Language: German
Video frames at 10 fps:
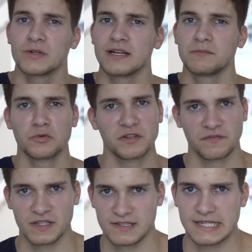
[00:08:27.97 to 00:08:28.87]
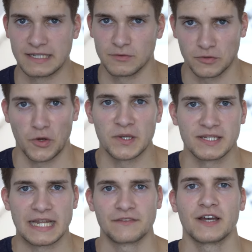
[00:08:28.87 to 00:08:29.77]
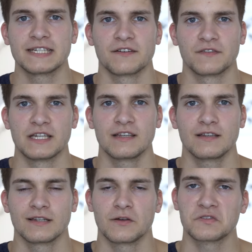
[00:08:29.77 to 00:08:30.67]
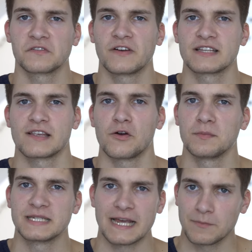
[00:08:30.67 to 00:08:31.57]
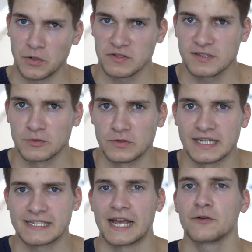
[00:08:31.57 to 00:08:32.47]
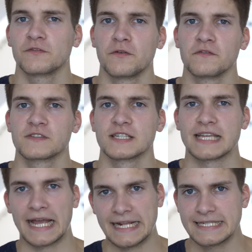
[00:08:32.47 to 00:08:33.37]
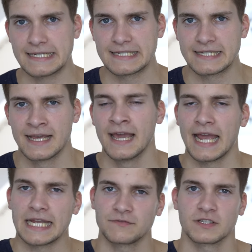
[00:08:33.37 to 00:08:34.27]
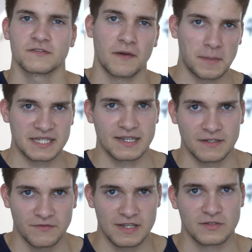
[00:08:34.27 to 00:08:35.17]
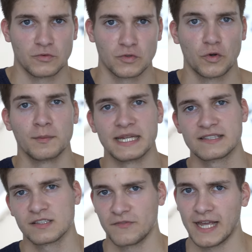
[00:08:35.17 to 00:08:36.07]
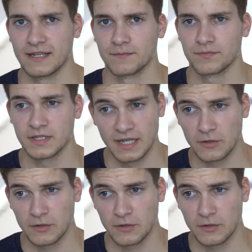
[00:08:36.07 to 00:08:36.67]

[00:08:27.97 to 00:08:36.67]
oder modifiziert und konnten dann weiterfliegen. Genauso war es auch mit der ab 1953 erhältlichen, etwas verbesserten Version Komet 2, die